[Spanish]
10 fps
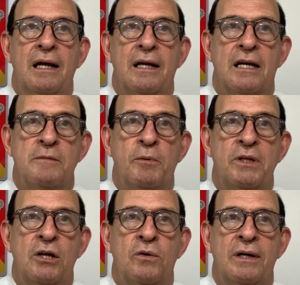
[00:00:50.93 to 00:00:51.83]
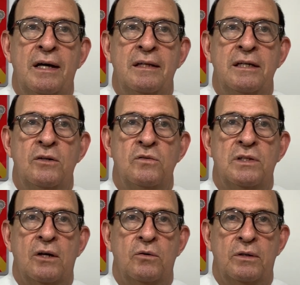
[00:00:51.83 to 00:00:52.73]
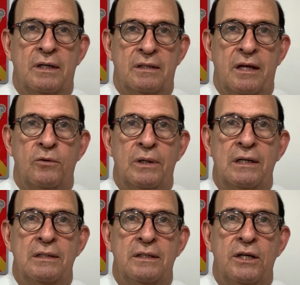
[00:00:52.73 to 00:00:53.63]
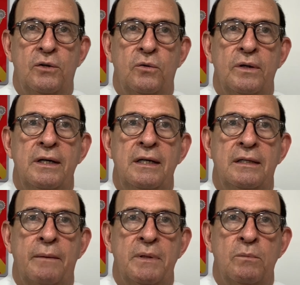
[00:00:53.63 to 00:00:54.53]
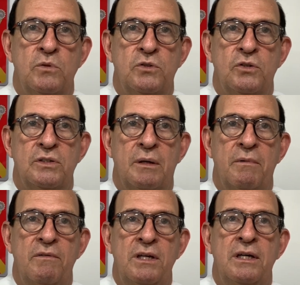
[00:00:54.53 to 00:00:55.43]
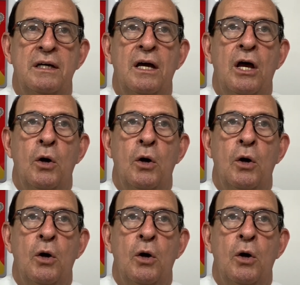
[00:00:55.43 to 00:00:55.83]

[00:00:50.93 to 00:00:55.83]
Le respondieron, nadie nos ha contratado. Él les dijo, y también vosotros a mi viña.